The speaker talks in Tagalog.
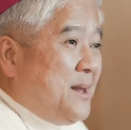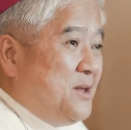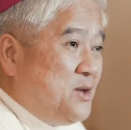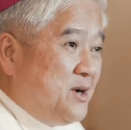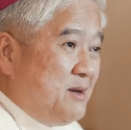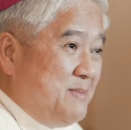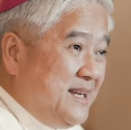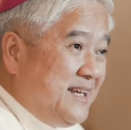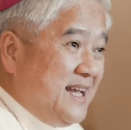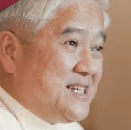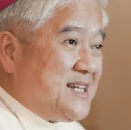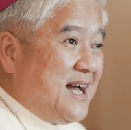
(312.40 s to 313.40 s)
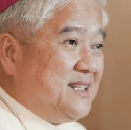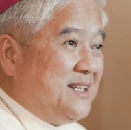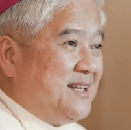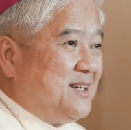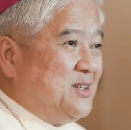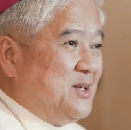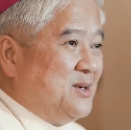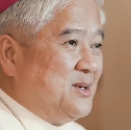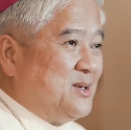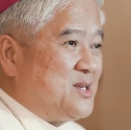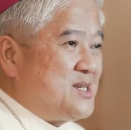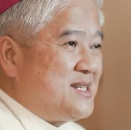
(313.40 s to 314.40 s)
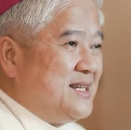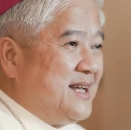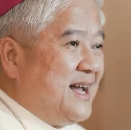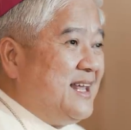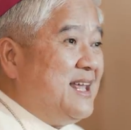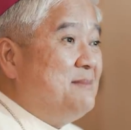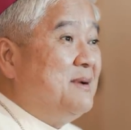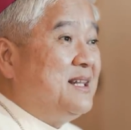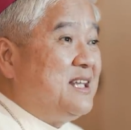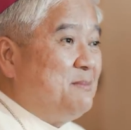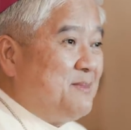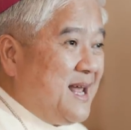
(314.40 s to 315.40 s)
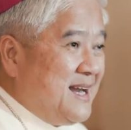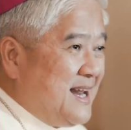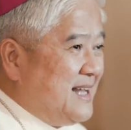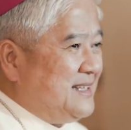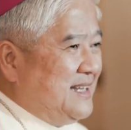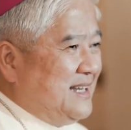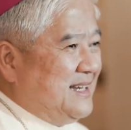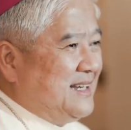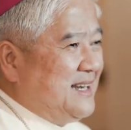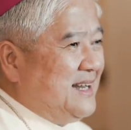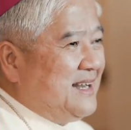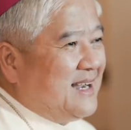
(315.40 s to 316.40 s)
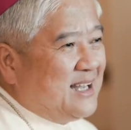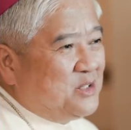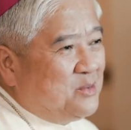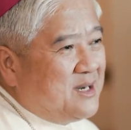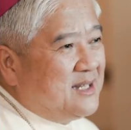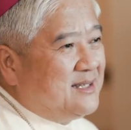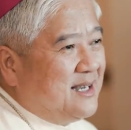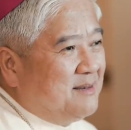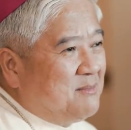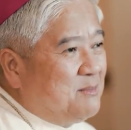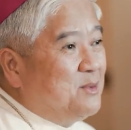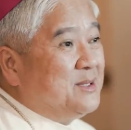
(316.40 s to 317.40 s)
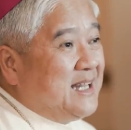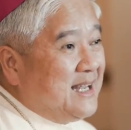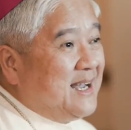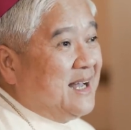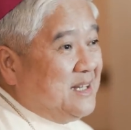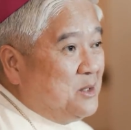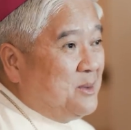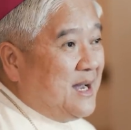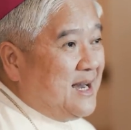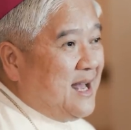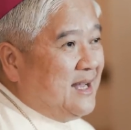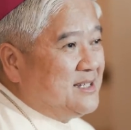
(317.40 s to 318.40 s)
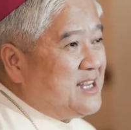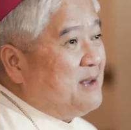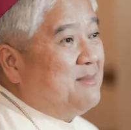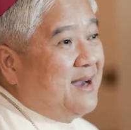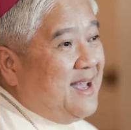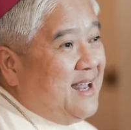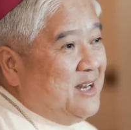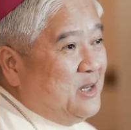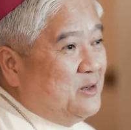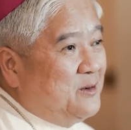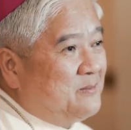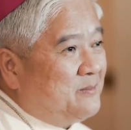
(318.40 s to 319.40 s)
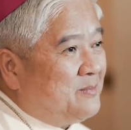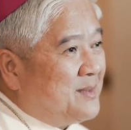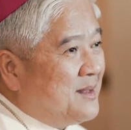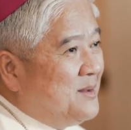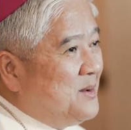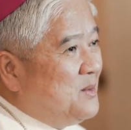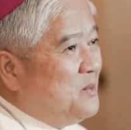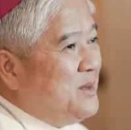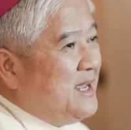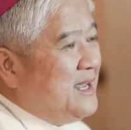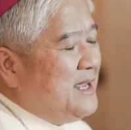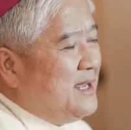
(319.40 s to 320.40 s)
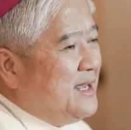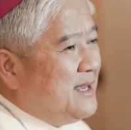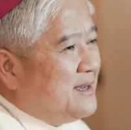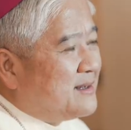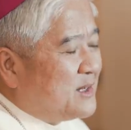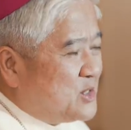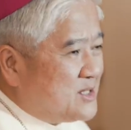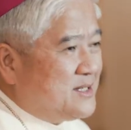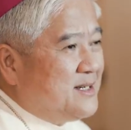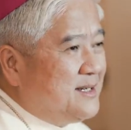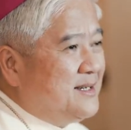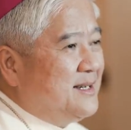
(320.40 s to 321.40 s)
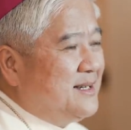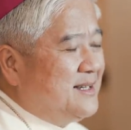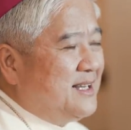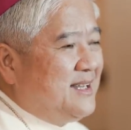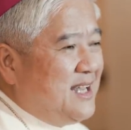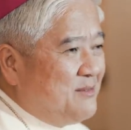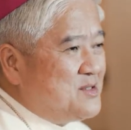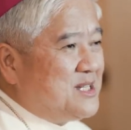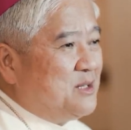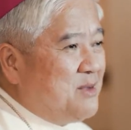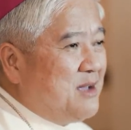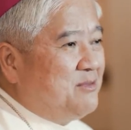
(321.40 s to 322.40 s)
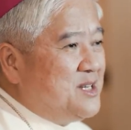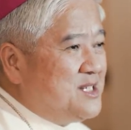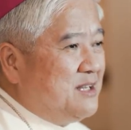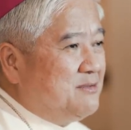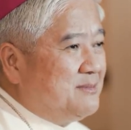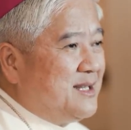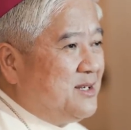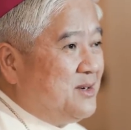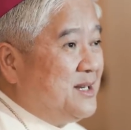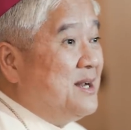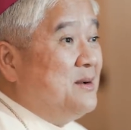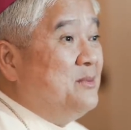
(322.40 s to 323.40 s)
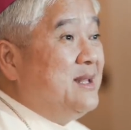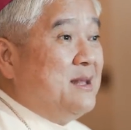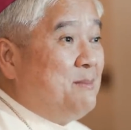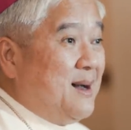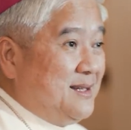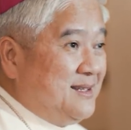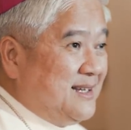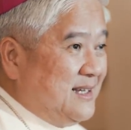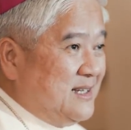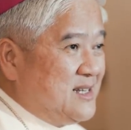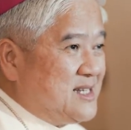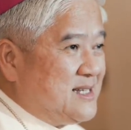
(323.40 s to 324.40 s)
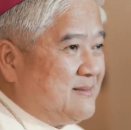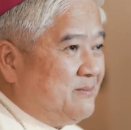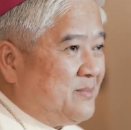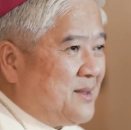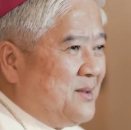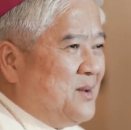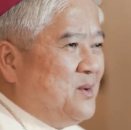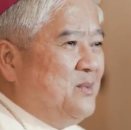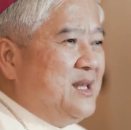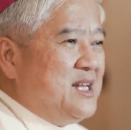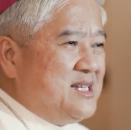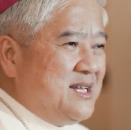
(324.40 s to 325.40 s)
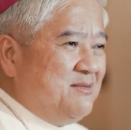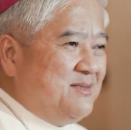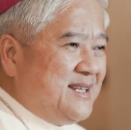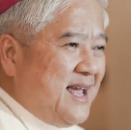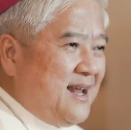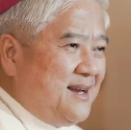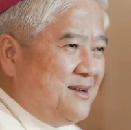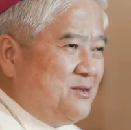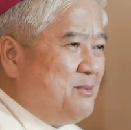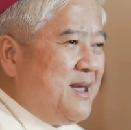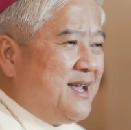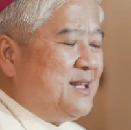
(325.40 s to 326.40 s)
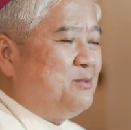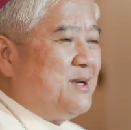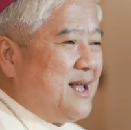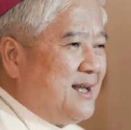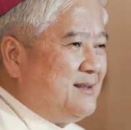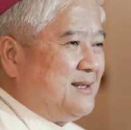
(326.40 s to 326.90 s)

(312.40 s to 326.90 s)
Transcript: yung ibinigay sa atin ng Diyos ay i-multiply natin katulad ng mabuting katiwala sa Ebanghelyo. We return the gifts that we have received from the Lord with abundance. We receive 10, we make it 100.